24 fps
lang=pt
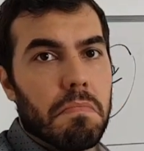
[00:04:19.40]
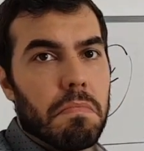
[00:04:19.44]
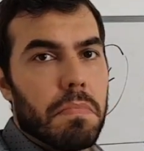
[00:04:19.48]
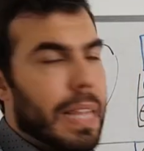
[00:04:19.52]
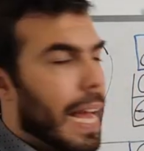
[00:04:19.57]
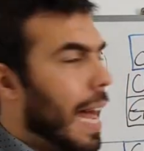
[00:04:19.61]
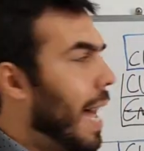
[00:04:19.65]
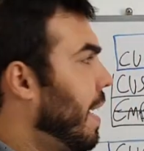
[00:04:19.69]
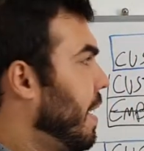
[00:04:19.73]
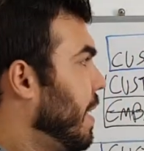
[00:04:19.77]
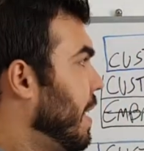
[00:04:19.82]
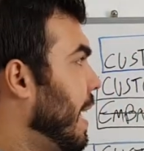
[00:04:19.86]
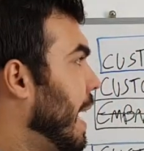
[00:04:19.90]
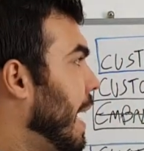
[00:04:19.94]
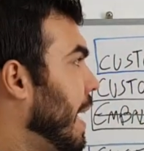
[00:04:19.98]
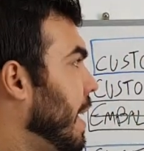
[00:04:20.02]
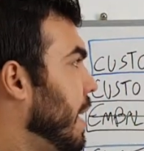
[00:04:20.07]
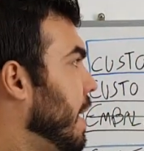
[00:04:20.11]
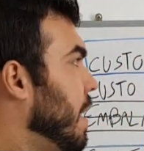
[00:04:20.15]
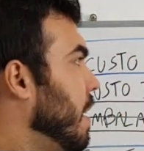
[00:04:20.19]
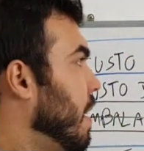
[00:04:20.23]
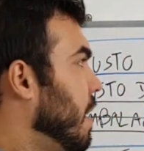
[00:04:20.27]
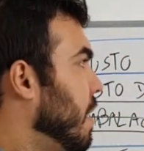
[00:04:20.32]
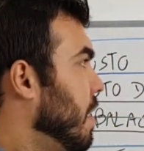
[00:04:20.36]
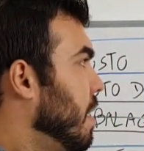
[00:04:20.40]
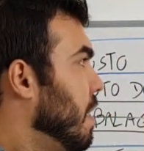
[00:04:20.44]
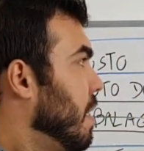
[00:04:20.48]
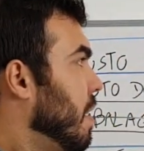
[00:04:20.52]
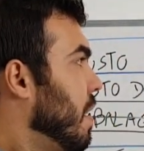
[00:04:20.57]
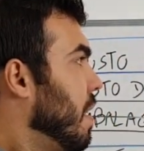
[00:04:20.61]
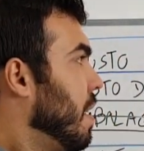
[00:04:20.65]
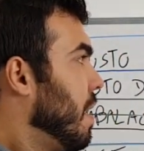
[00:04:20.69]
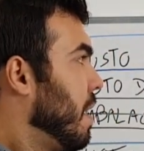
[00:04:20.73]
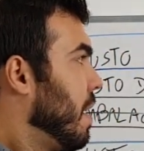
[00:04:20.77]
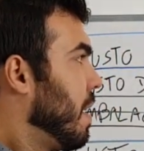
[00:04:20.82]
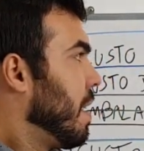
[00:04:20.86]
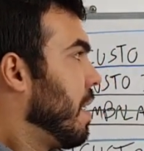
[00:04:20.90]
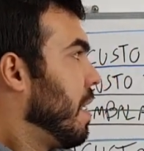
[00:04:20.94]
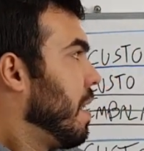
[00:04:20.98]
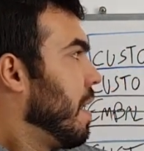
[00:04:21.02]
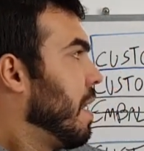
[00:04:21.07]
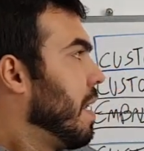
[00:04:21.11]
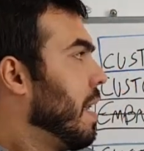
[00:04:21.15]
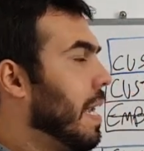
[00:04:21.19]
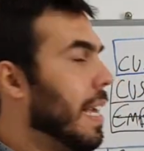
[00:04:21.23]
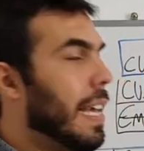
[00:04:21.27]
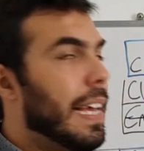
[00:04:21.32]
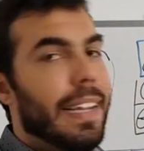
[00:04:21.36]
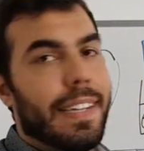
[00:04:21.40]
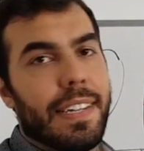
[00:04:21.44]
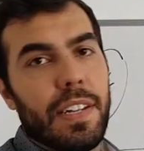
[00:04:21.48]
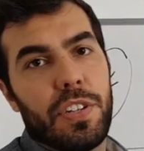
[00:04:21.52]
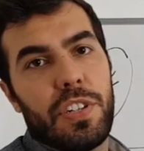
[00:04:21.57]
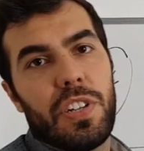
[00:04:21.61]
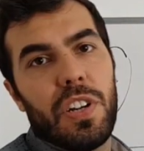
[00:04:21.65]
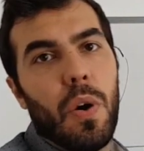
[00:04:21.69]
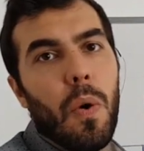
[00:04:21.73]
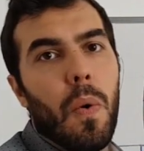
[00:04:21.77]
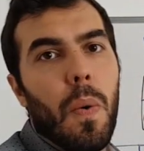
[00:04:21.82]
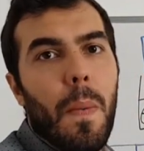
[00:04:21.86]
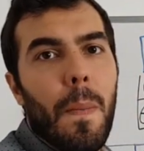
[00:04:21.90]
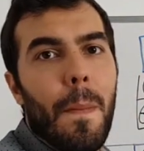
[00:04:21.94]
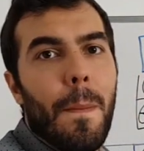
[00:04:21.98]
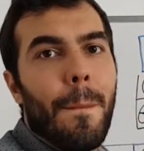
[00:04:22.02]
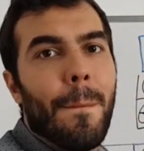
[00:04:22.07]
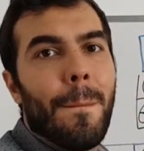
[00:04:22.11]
Tá, e aí? Esse é o seu